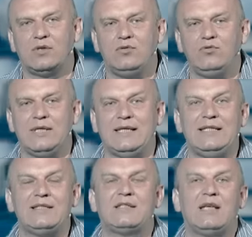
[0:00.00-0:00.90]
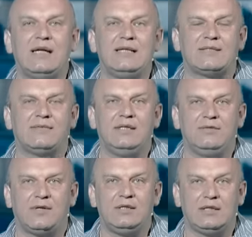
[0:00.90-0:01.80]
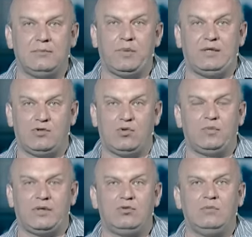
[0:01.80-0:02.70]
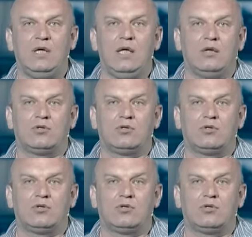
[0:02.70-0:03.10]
июня и сдали свои фронты, при всем при том,